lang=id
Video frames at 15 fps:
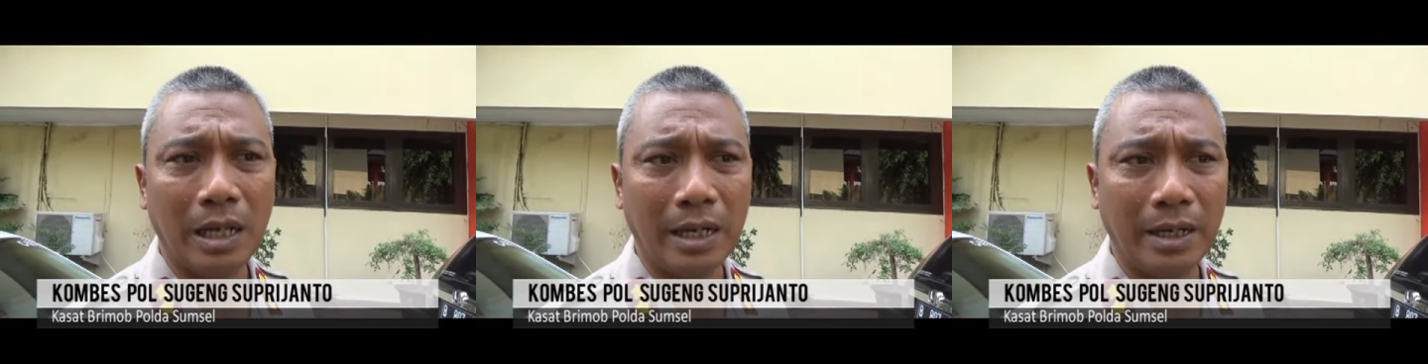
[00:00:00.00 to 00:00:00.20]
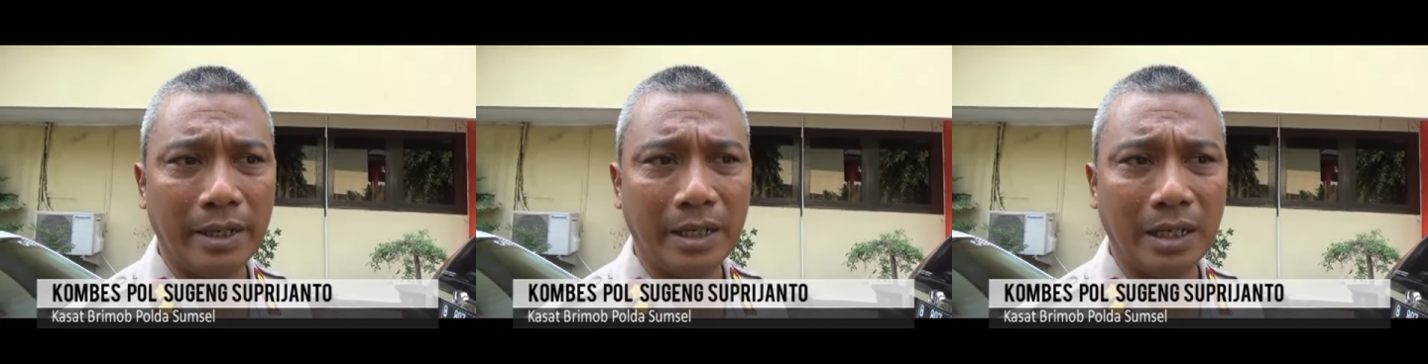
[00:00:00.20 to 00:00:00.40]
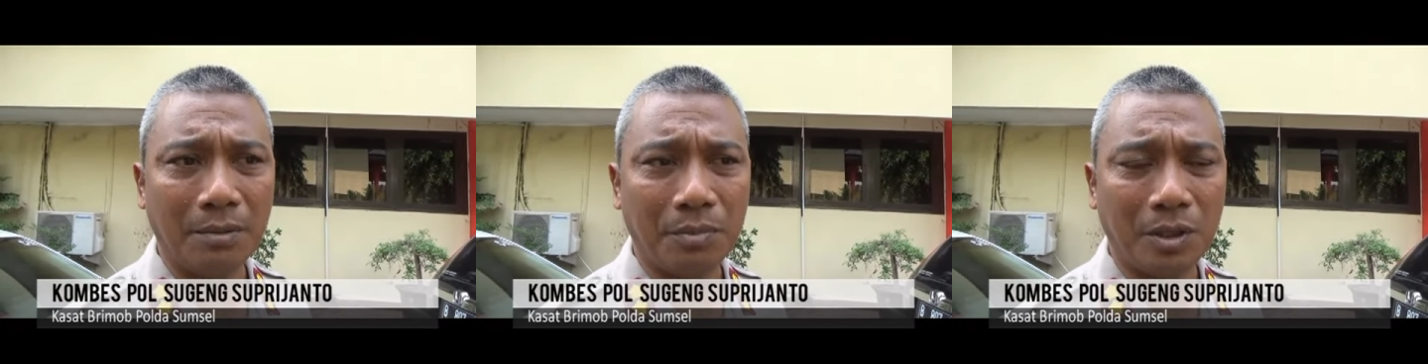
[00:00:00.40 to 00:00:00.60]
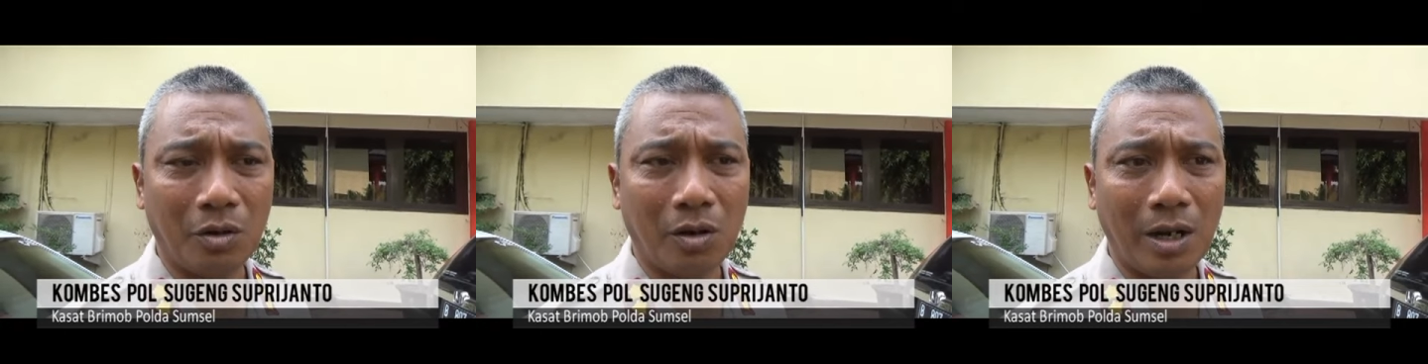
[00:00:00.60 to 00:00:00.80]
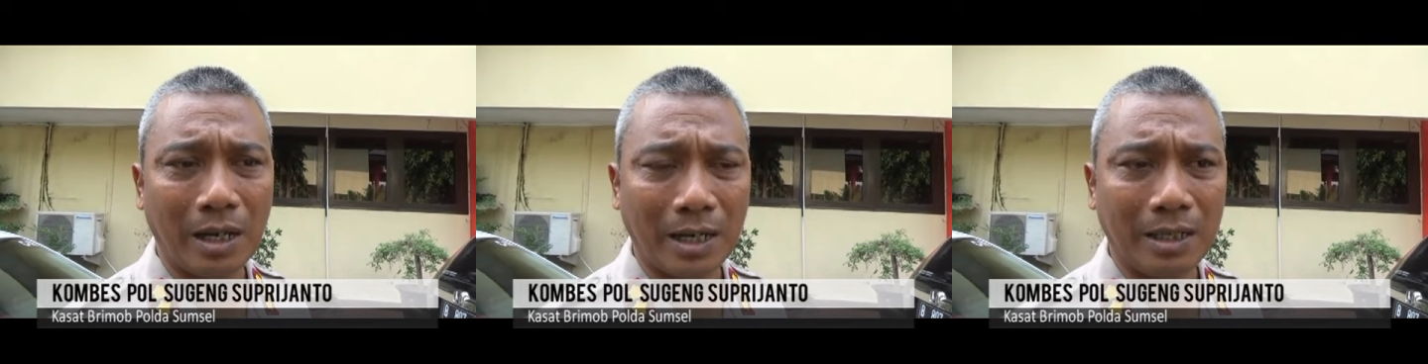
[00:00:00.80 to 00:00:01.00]
Ada yang
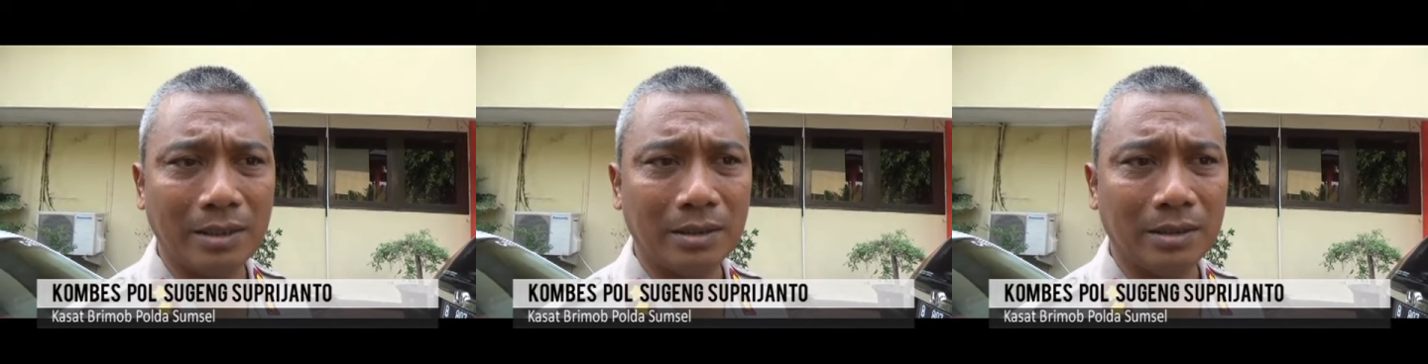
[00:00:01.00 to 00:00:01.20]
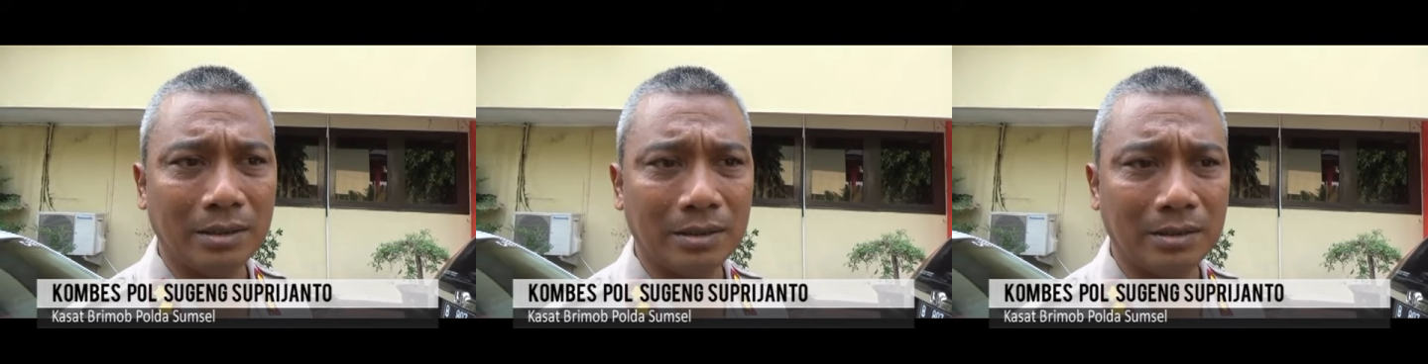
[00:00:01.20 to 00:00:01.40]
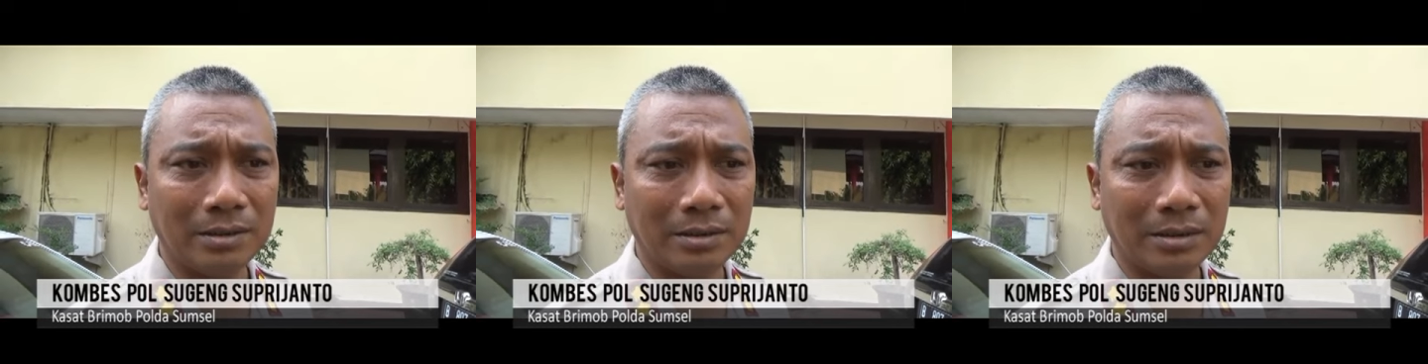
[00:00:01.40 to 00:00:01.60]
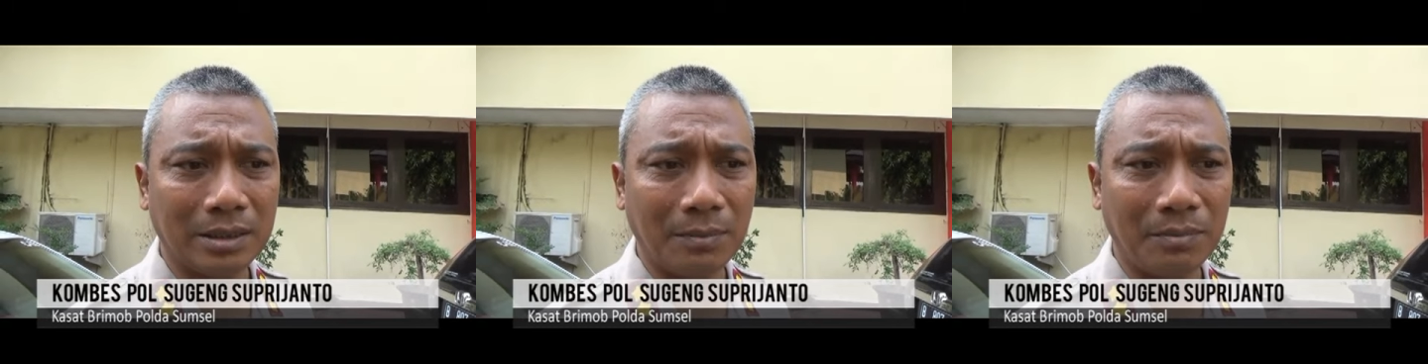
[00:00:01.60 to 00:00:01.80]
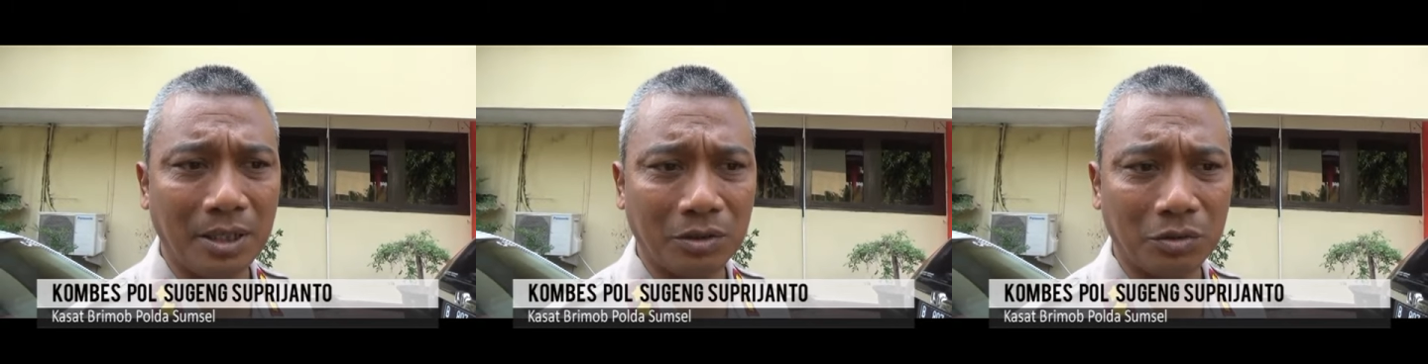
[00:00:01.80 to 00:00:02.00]
penolakan,
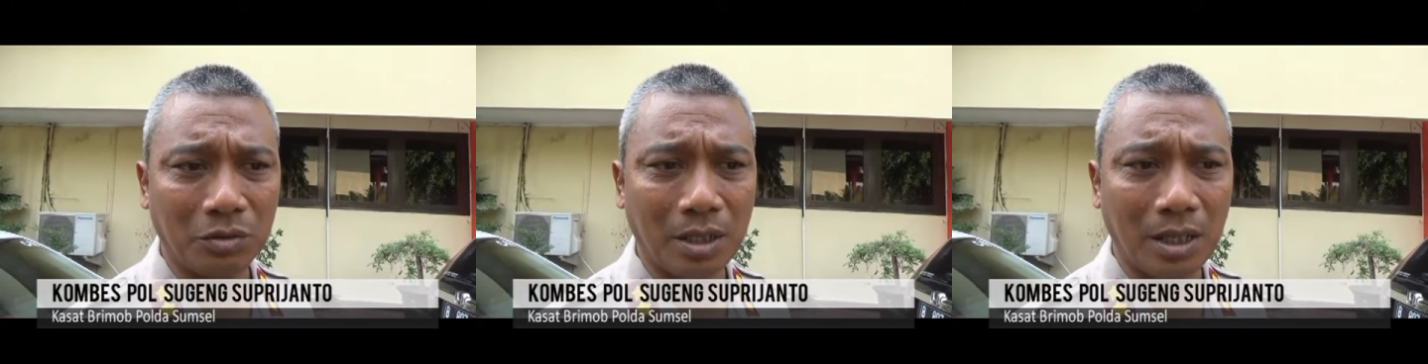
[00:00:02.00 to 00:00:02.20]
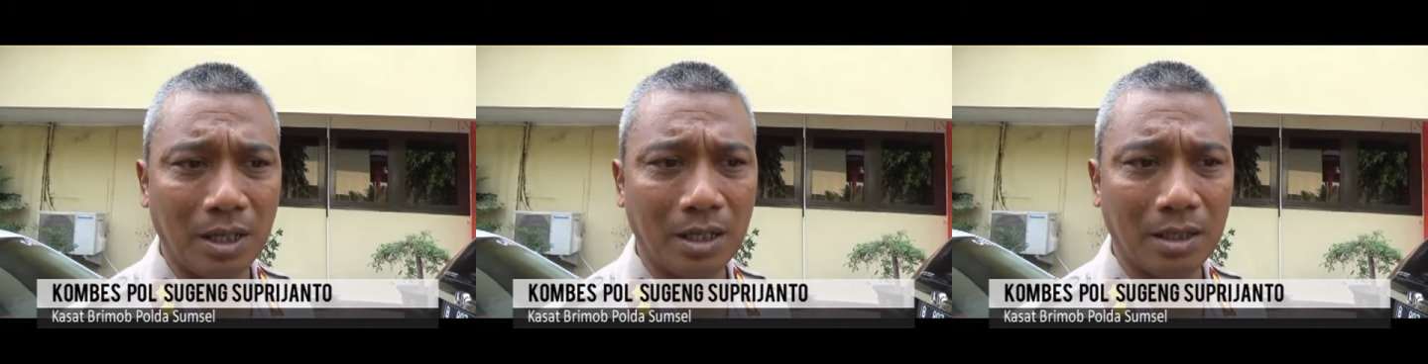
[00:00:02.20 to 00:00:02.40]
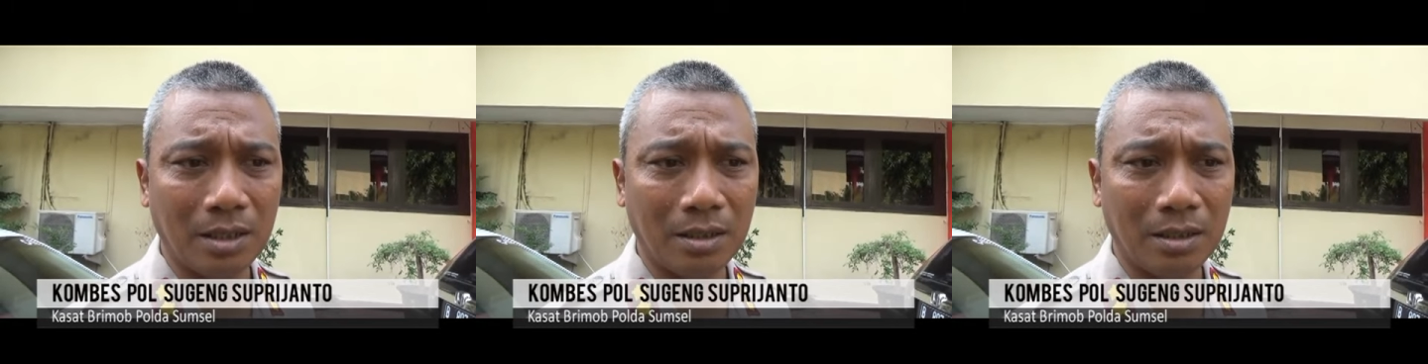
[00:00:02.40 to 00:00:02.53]
tapi yang sudah